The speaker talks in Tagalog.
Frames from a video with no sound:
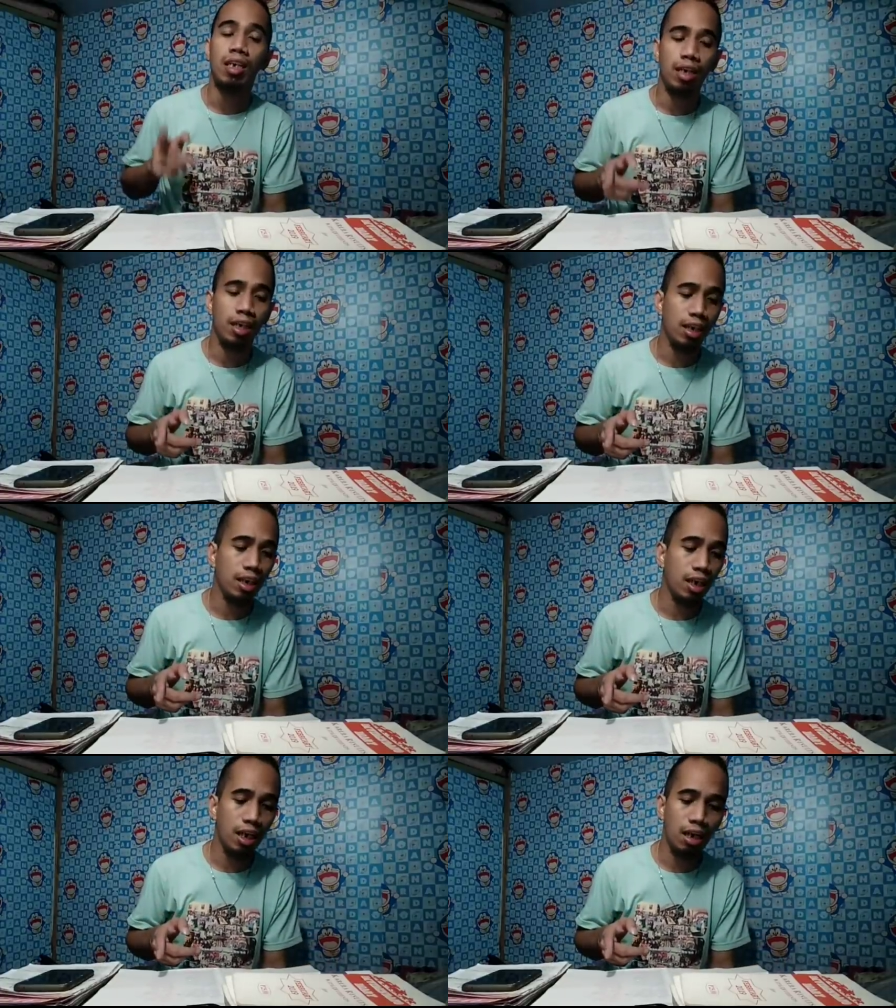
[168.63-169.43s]

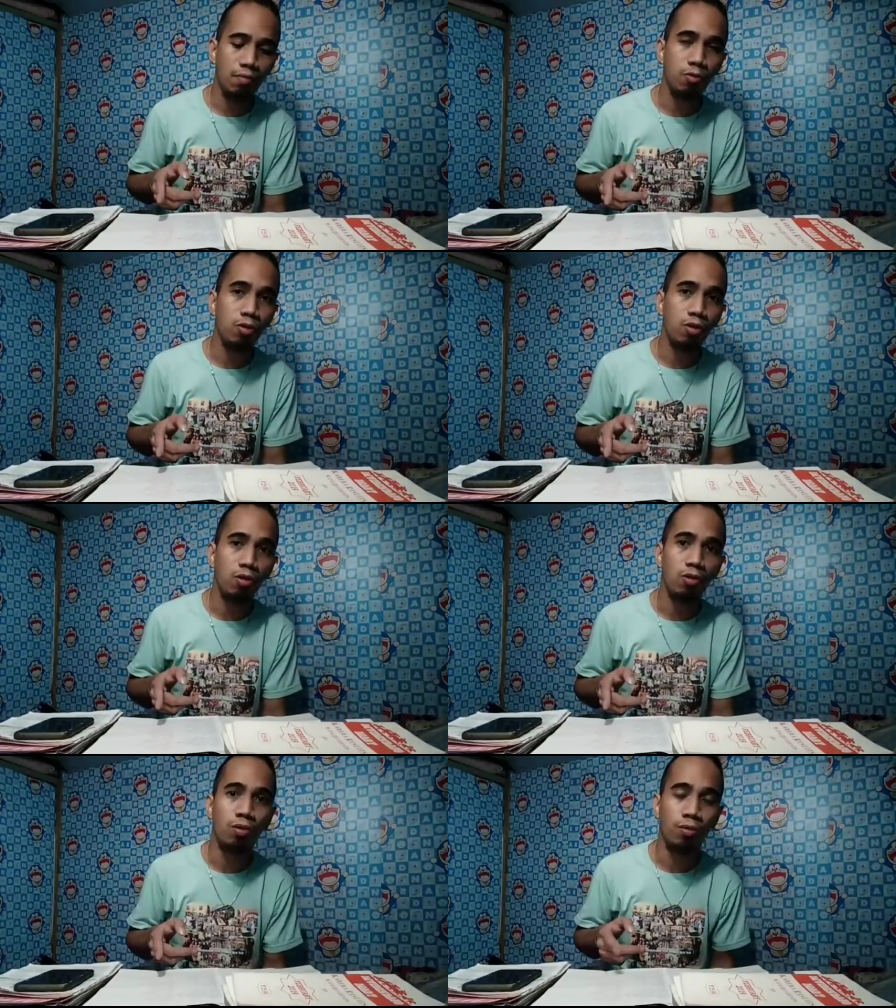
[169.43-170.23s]
irarapol
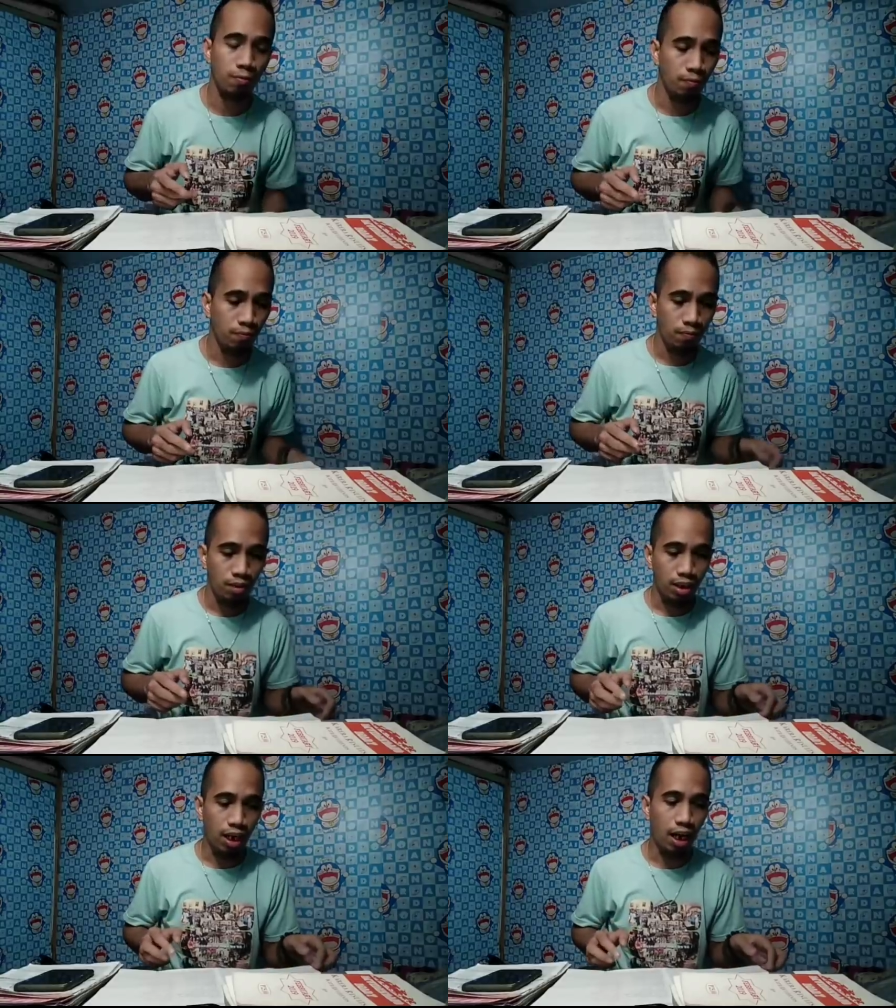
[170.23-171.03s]
ko
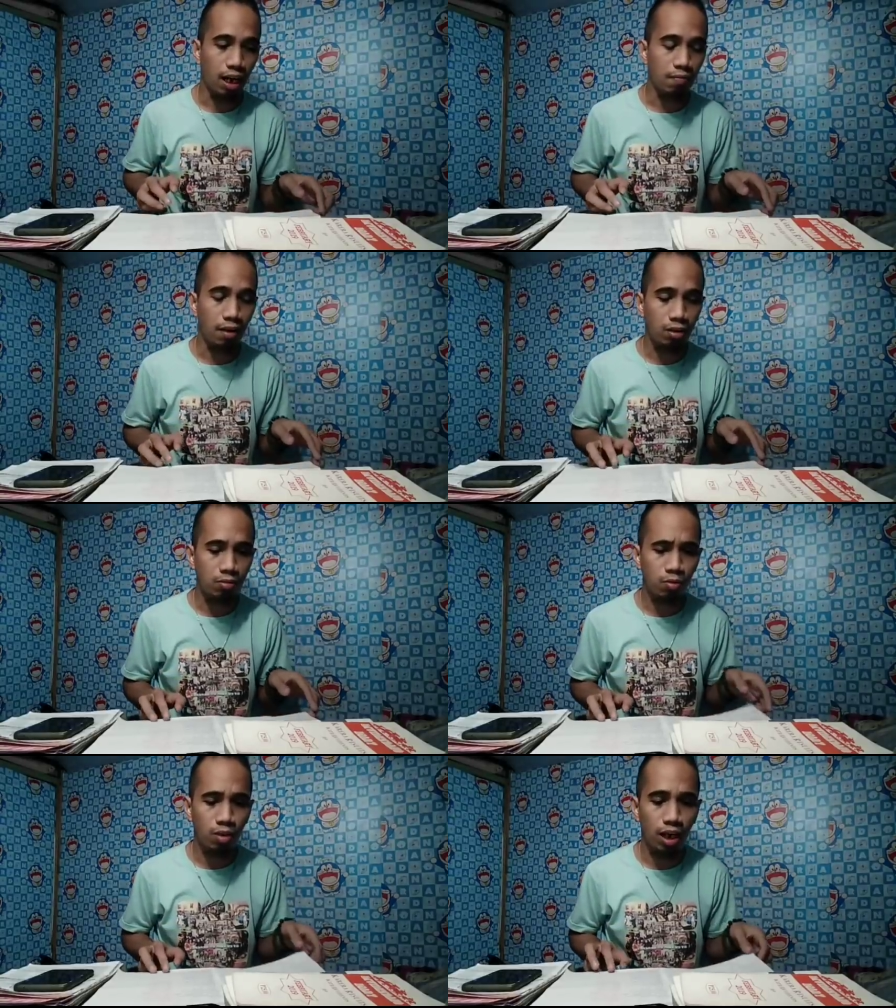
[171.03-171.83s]
uh, bago
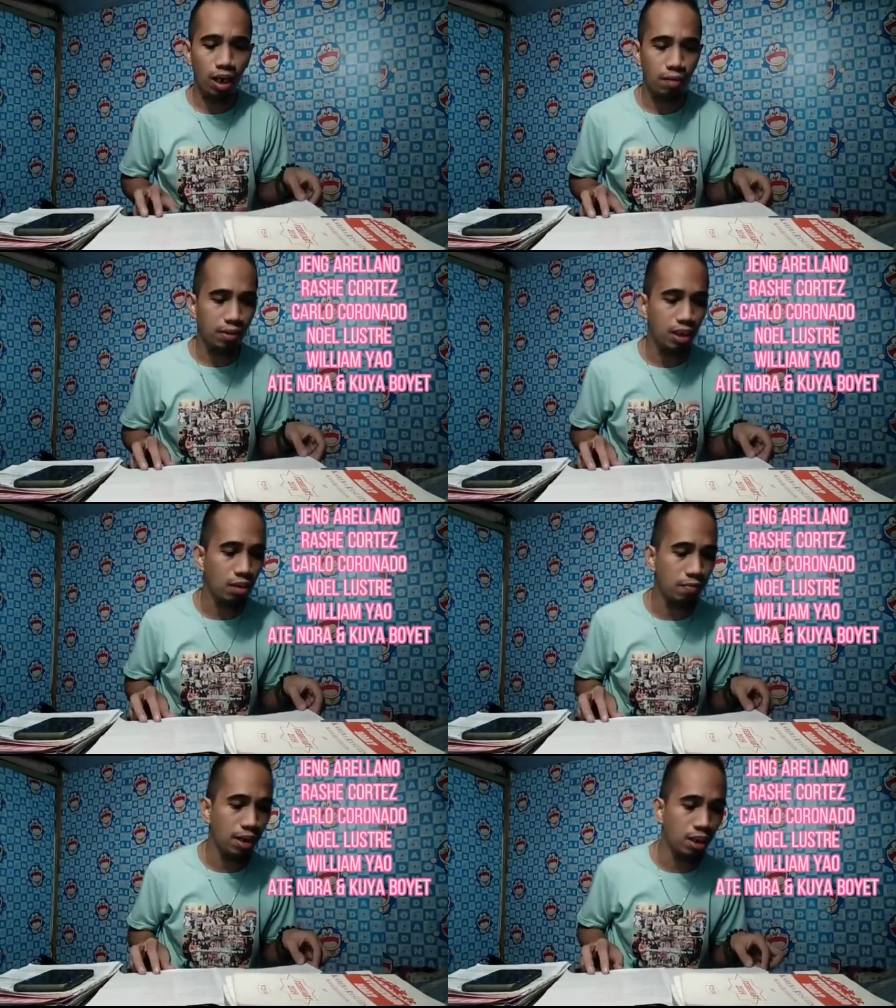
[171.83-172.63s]
po lahat
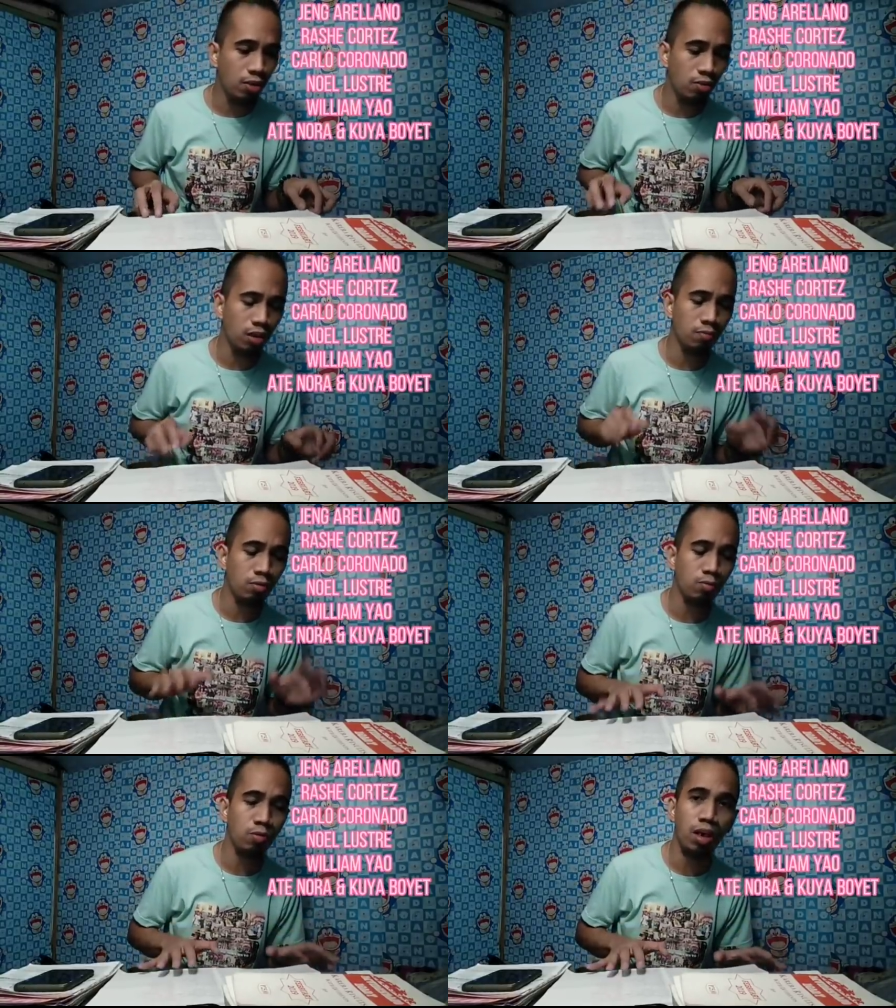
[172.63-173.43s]
pasalamatan ko lang po
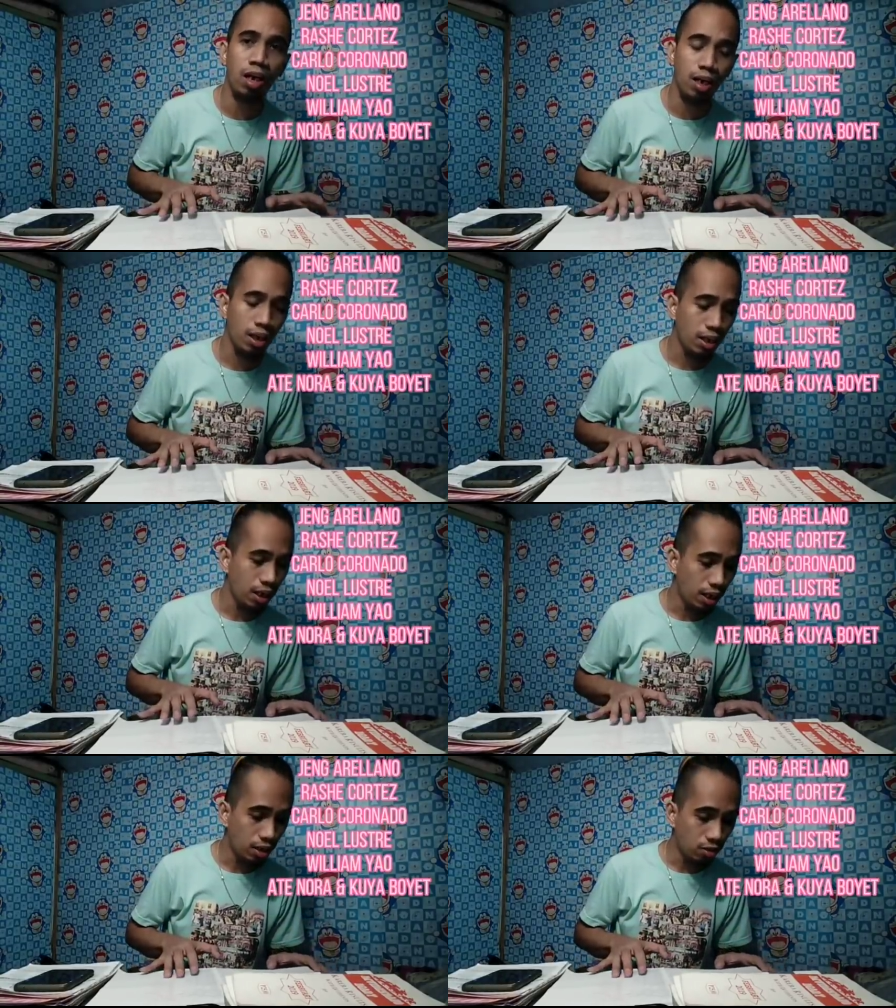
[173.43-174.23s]
muna
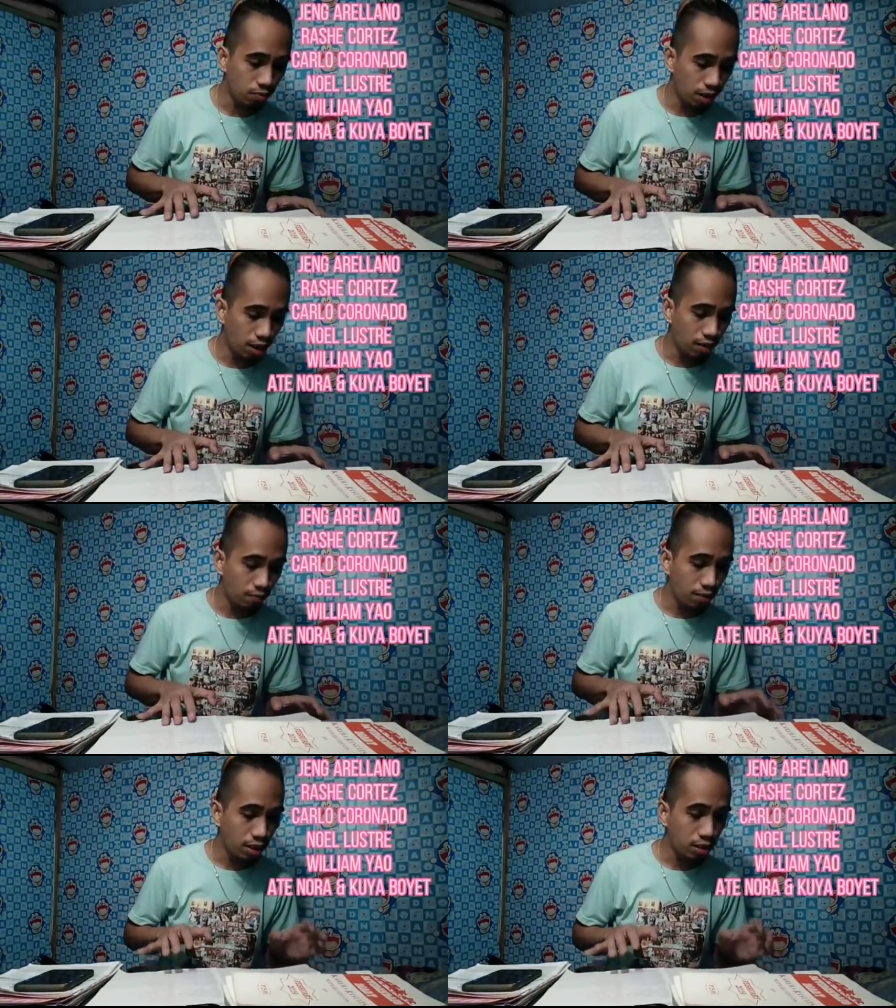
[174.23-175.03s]
itong mga
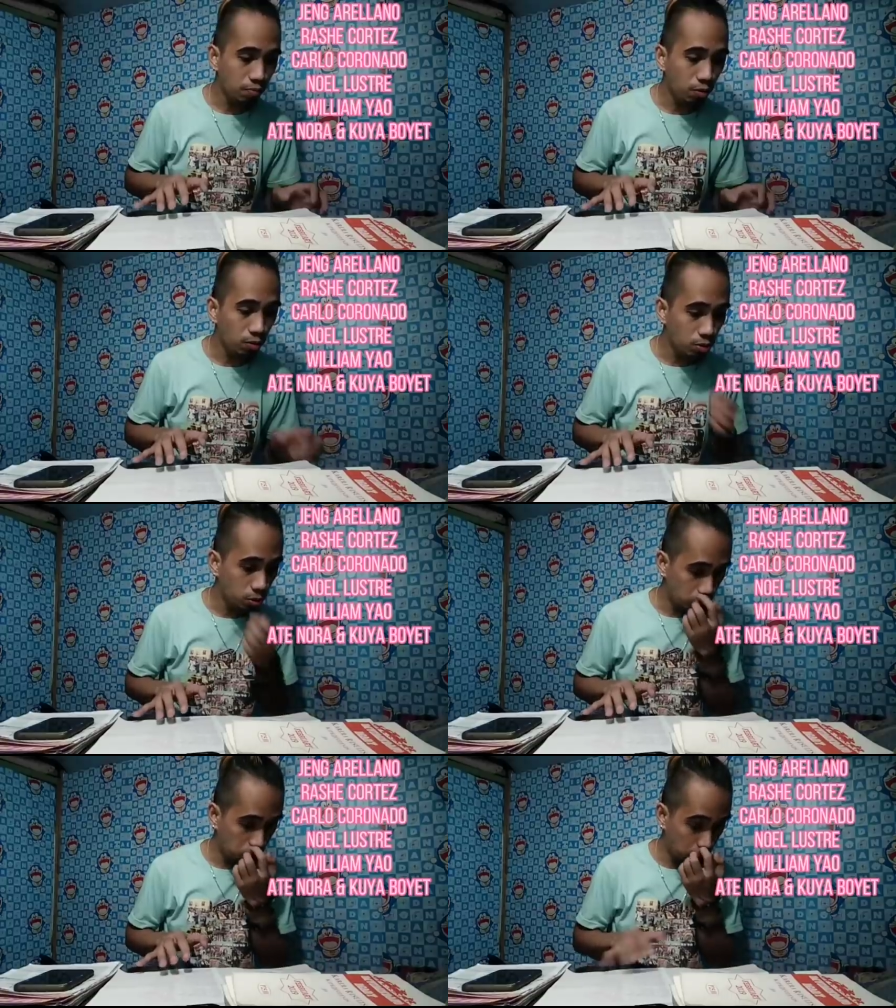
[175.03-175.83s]

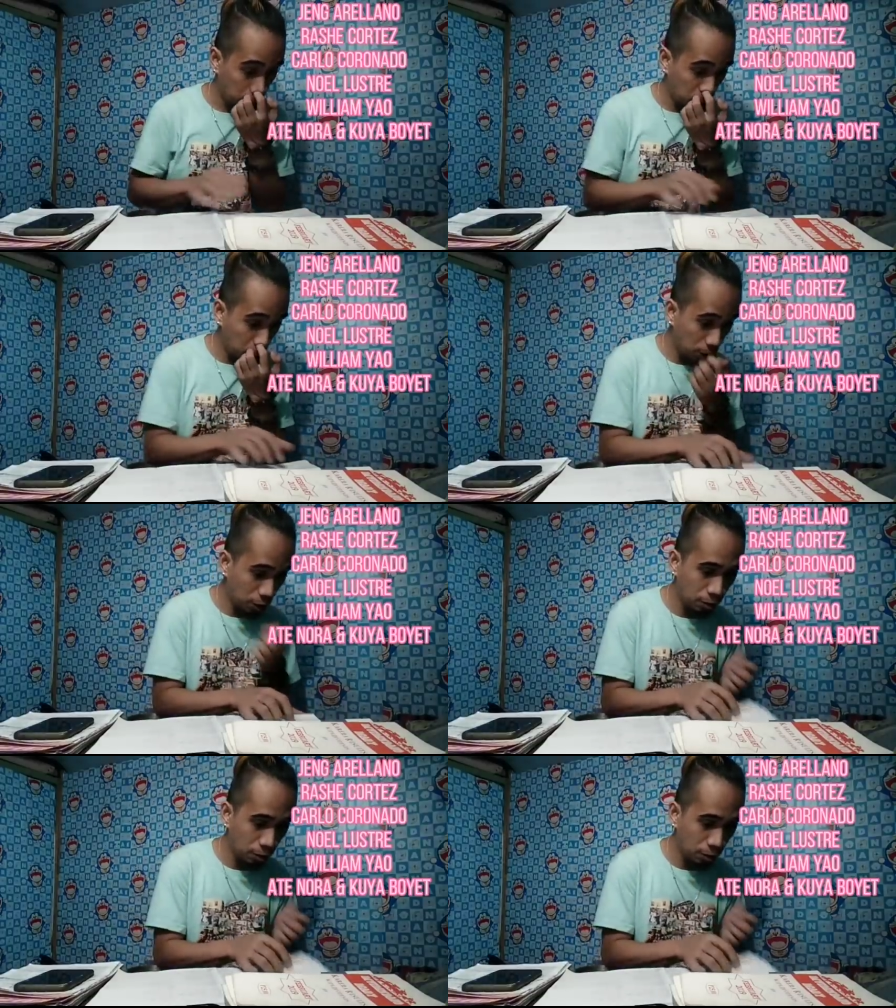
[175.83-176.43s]
sponsors ko